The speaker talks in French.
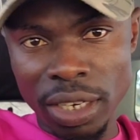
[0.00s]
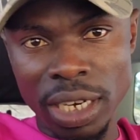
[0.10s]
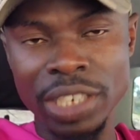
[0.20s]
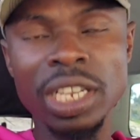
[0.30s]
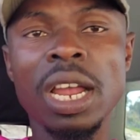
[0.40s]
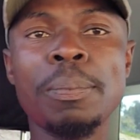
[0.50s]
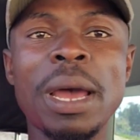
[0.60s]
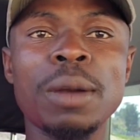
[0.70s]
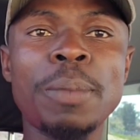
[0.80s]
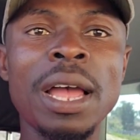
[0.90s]
les gens n'en
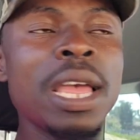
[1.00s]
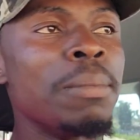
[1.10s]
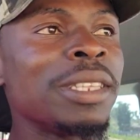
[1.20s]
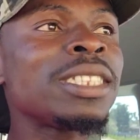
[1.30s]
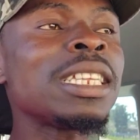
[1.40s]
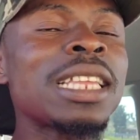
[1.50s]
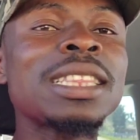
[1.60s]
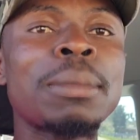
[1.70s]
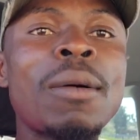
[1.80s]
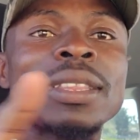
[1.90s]
parlent pas. Mais si c'était
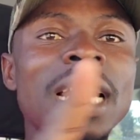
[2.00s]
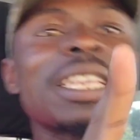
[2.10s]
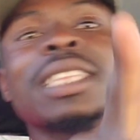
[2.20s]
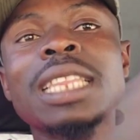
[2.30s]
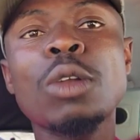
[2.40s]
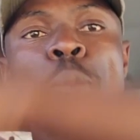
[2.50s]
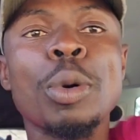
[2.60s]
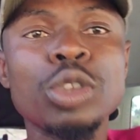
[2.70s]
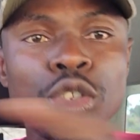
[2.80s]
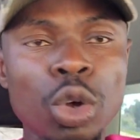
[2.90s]
Drama Ouattara qui était dans
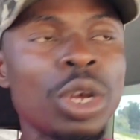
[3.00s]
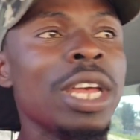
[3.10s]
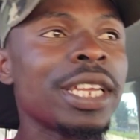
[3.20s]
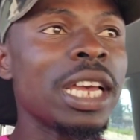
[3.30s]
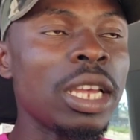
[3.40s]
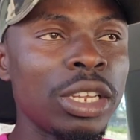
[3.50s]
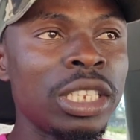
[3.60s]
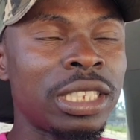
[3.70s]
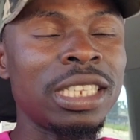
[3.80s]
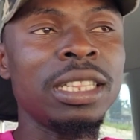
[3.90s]
l'opposition, que
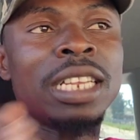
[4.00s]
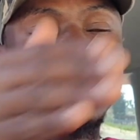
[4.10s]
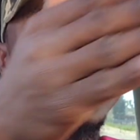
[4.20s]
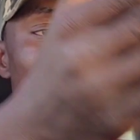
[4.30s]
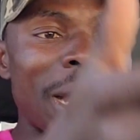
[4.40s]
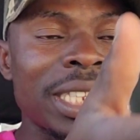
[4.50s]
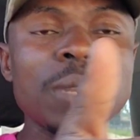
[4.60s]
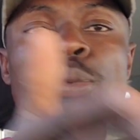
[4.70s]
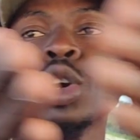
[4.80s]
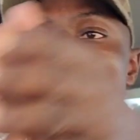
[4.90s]
les gens étaient partis
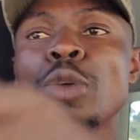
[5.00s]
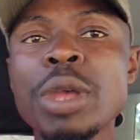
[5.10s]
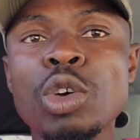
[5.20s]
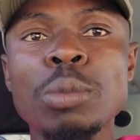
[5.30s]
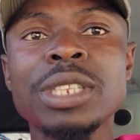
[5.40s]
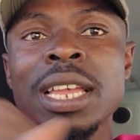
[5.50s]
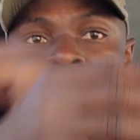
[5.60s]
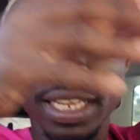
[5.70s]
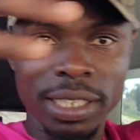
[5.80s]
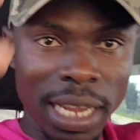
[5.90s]
pour le remuer comme ça,
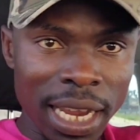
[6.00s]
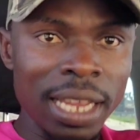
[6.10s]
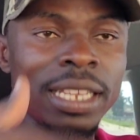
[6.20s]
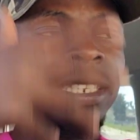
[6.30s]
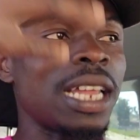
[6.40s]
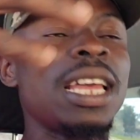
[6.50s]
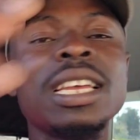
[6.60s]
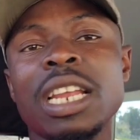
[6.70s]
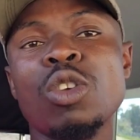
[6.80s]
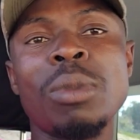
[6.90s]
ils allaient, ils allaient
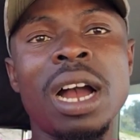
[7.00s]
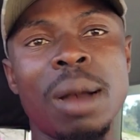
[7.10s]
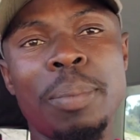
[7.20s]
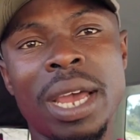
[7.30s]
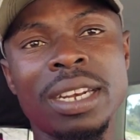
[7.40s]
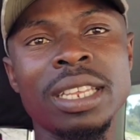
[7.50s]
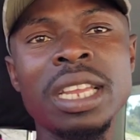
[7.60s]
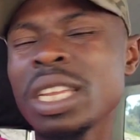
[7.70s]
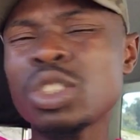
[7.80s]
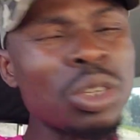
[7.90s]
réellement en parler.
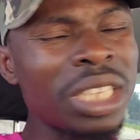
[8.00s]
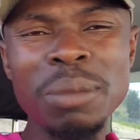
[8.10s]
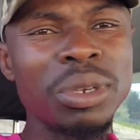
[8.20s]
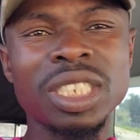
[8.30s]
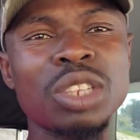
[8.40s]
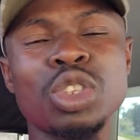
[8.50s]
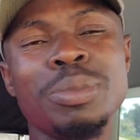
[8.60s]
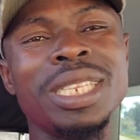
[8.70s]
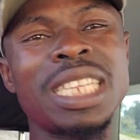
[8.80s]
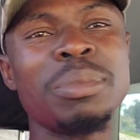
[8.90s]
Ils sont très méchants, ces,
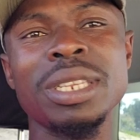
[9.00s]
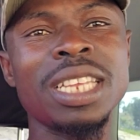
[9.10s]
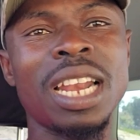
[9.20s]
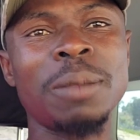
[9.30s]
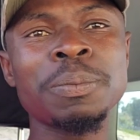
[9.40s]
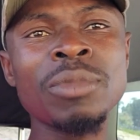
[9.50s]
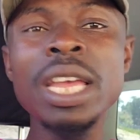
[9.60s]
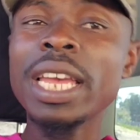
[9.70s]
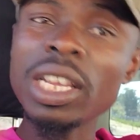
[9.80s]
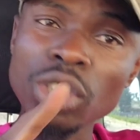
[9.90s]
médias-là.
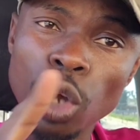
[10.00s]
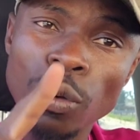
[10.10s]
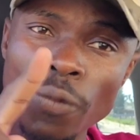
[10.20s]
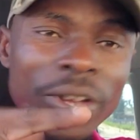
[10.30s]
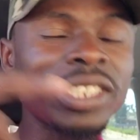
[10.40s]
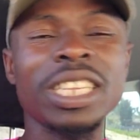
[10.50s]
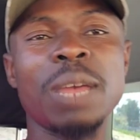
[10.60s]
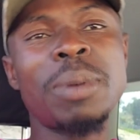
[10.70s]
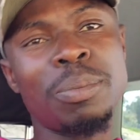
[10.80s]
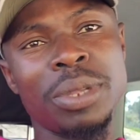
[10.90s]
Et ce que vous faites, ce
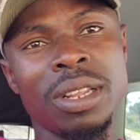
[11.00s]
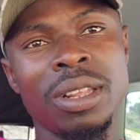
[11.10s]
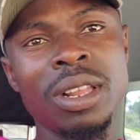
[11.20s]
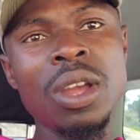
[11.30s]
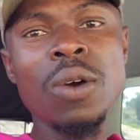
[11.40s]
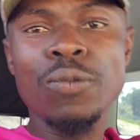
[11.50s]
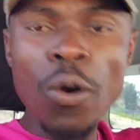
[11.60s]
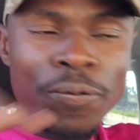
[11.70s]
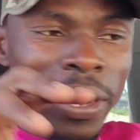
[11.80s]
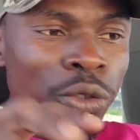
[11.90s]
n'est pas bien.
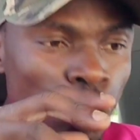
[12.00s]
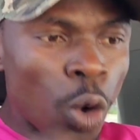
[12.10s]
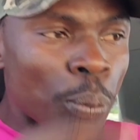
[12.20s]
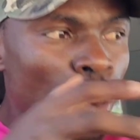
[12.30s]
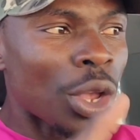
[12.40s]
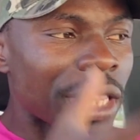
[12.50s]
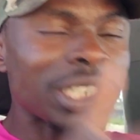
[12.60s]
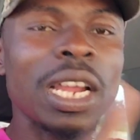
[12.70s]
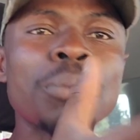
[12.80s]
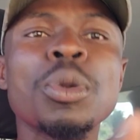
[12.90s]
Vous faites tout pour que
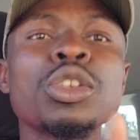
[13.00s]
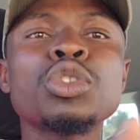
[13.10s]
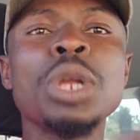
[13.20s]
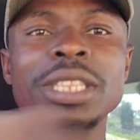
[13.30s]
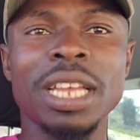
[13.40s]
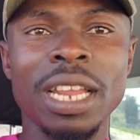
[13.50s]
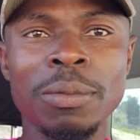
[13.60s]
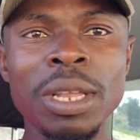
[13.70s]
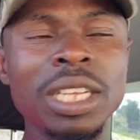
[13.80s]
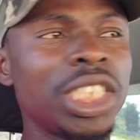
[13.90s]
des gens meurent sur le terrain.
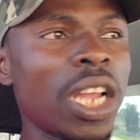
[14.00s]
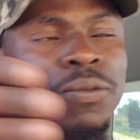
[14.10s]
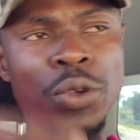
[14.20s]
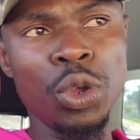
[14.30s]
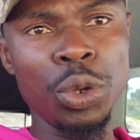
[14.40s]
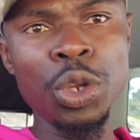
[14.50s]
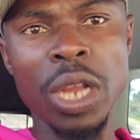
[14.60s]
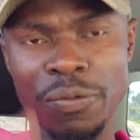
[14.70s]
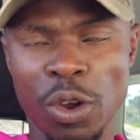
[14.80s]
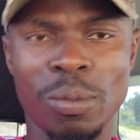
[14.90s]
J'ai vu une
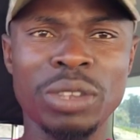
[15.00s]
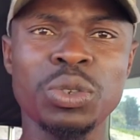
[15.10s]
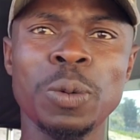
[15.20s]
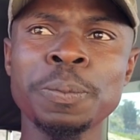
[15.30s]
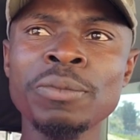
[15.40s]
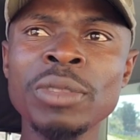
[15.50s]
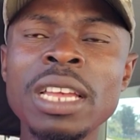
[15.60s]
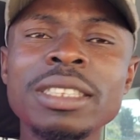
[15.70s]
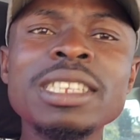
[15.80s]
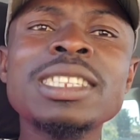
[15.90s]
information
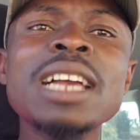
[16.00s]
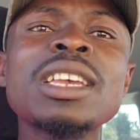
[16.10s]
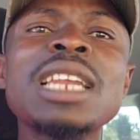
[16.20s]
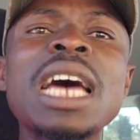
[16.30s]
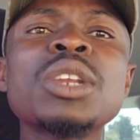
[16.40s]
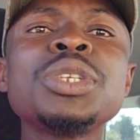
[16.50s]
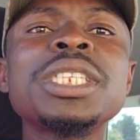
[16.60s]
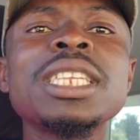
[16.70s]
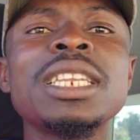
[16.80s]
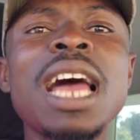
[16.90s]
disant que la
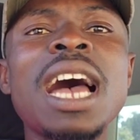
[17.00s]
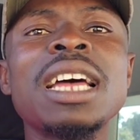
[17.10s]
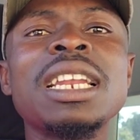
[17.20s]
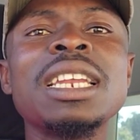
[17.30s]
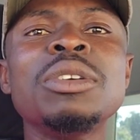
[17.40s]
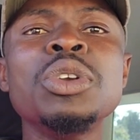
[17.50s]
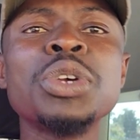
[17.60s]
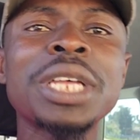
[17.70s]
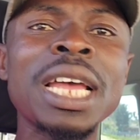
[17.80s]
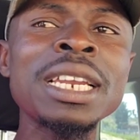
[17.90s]
Russie, euh,
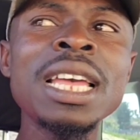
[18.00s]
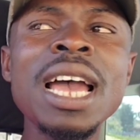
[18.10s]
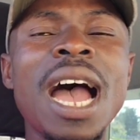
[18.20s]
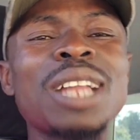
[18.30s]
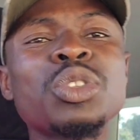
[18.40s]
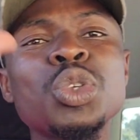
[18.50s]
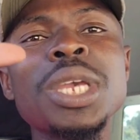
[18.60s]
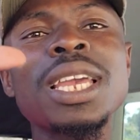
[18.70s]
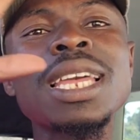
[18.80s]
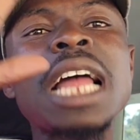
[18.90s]
l'Ukraine a
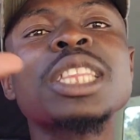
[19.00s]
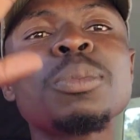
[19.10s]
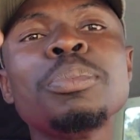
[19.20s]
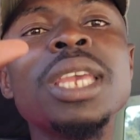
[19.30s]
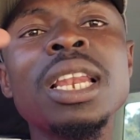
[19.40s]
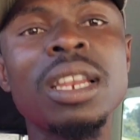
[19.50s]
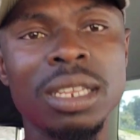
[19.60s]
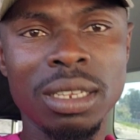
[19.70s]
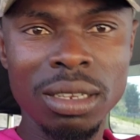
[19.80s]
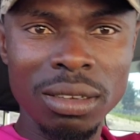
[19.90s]
tué 4000
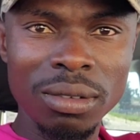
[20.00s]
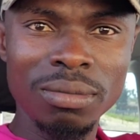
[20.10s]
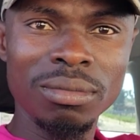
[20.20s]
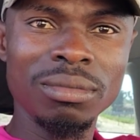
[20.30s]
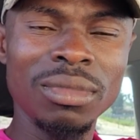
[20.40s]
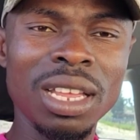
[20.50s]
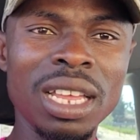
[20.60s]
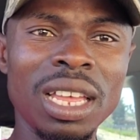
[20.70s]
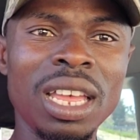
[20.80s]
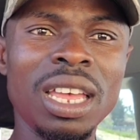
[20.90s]

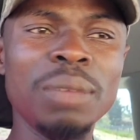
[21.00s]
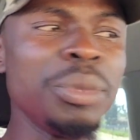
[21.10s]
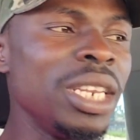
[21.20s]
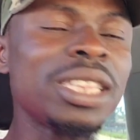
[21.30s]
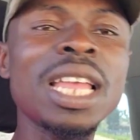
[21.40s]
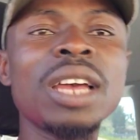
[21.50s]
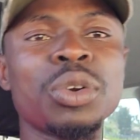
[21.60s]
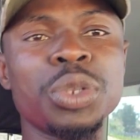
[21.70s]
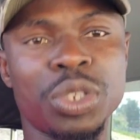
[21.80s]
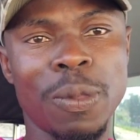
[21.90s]
euh, euh, militaires
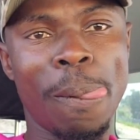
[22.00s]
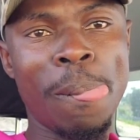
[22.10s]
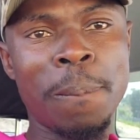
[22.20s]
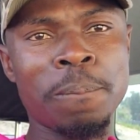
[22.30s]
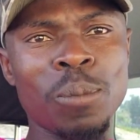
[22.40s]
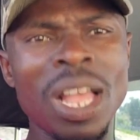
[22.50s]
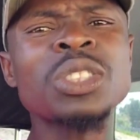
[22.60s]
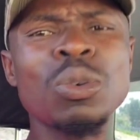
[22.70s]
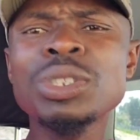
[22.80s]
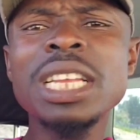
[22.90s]
russes.
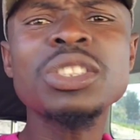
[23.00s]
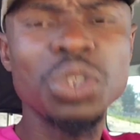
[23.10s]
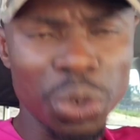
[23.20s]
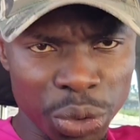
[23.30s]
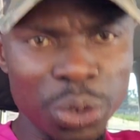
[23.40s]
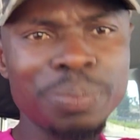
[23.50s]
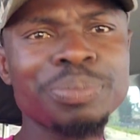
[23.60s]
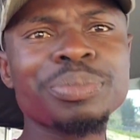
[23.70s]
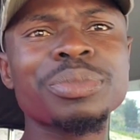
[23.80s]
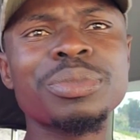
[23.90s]
Est-ce que vous êtes sérieux
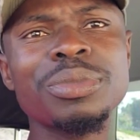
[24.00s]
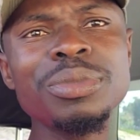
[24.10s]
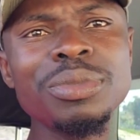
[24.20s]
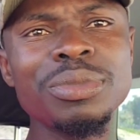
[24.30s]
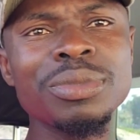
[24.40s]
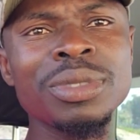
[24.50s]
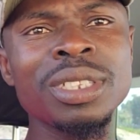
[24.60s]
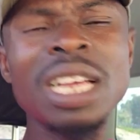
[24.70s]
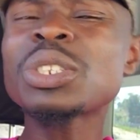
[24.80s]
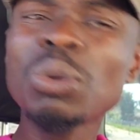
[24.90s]

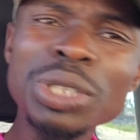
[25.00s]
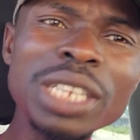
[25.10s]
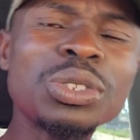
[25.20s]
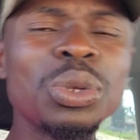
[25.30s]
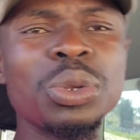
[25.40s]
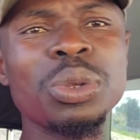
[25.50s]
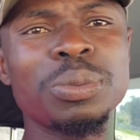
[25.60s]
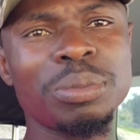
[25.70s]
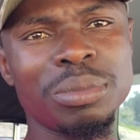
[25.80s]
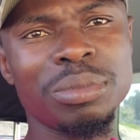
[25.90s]
Est-ce que vous êtes sérieux
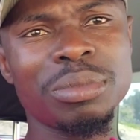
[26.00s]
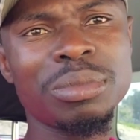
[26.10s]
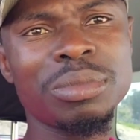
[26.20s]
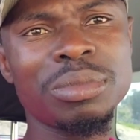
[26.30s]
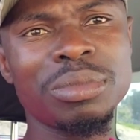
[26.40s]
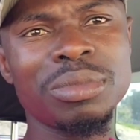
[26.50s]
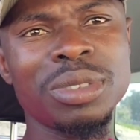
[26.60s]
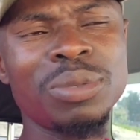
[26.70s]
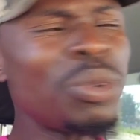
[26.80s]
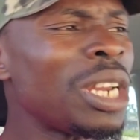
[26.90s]

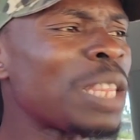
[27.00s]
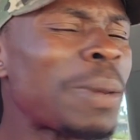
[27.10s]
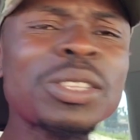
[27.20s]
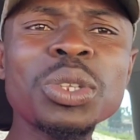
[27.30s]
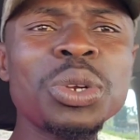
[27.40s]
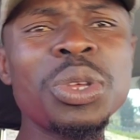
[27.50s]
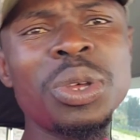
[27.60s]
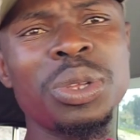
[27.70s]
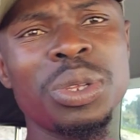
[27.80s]
Vous n'êtes pas sérieux